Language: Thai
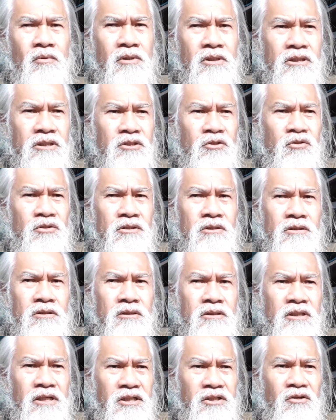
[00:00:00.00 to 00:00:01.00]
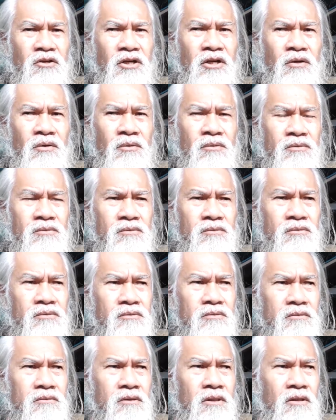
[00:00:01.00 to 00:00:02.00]
คือเหนื่อยน้อยลง
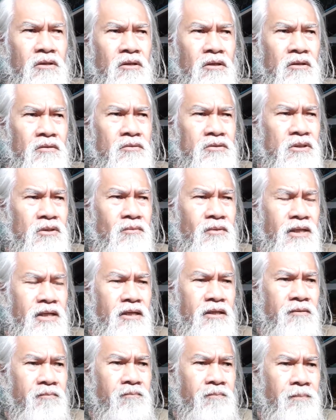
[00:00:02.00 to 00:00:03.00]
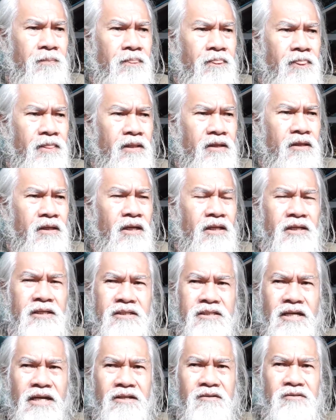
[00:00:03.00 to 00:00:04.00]
แล้วก็รู้สึกว่าการหาย
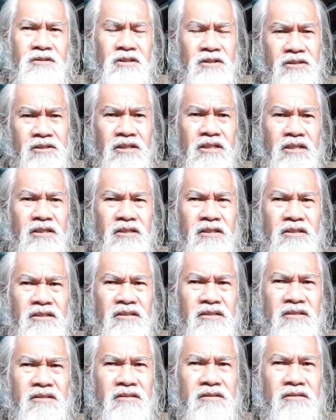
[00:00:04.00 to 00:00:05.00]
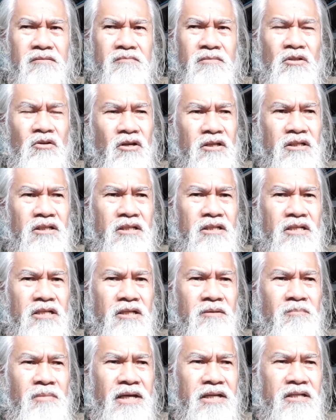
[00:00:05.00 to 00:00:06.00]
ใจรู้สึกดีขึ้นเมื่อก่อนนี่เดิ
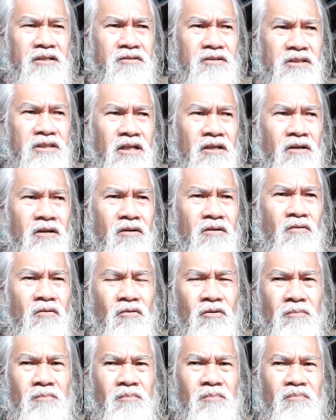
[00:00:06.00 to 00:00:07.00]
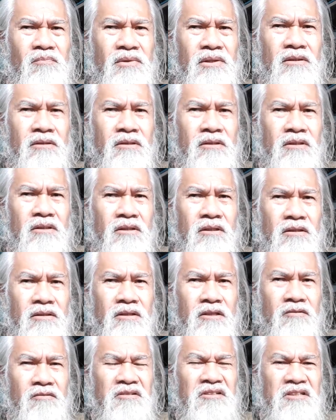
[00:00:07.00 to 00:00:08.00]
นไปรู้สึกจะหอบ
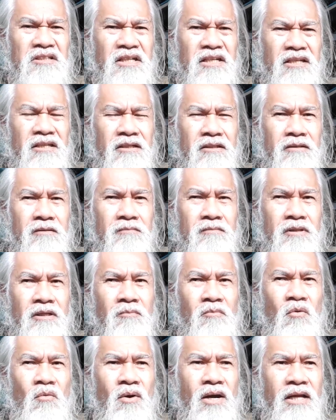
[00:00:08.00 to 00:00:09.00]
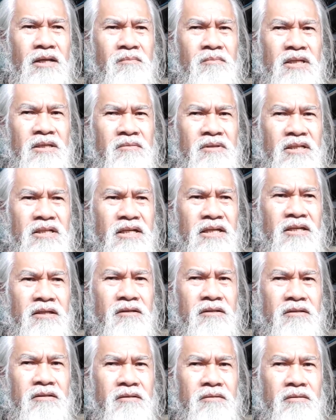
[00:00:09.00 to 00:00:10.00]
แล้วก็เหนื่อยแต่เมื่อวานไม่เหนื่อย
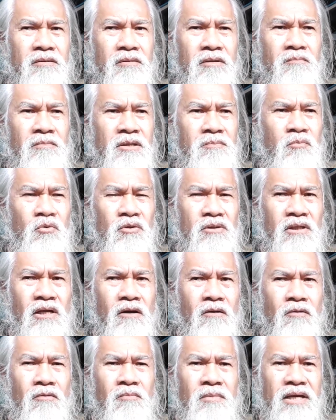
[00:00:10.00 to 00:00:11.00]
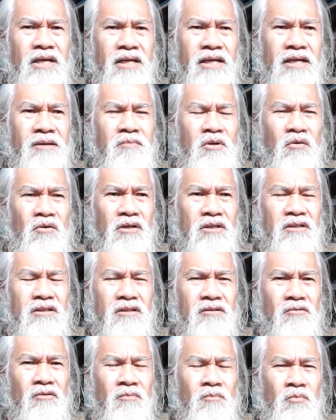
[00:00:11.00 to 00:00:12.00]
ไม่ปวดเข่าไม่อะไรเมื่อก่อน
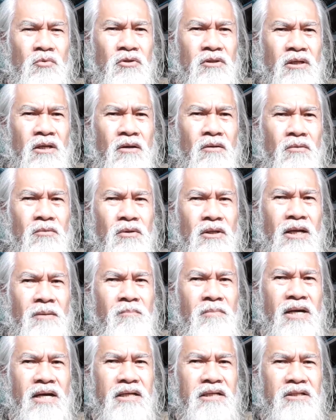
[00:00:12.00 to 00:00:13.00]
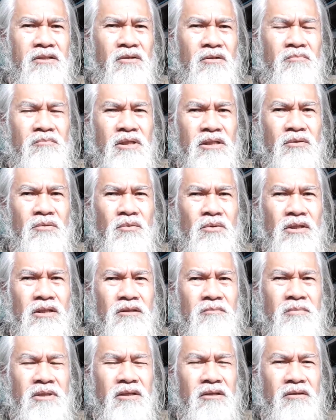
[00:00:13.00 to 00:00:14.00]
ยังต้องปวดเข่ากลับมานี่ต้องมานวดหรื
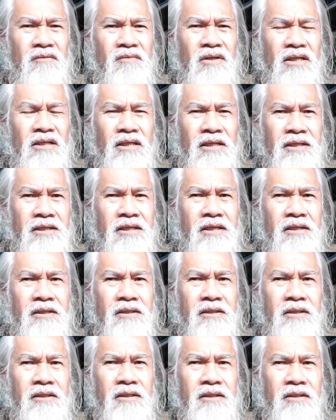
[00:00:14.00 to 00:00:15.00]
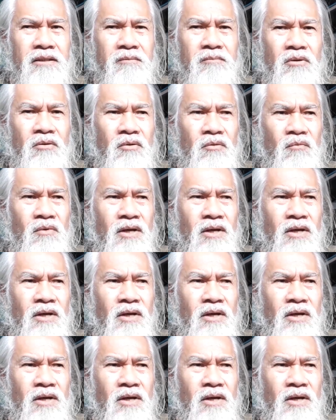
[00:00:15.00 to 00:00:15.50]
อไม่ก็มาอะไรเงี้ยปรากฏ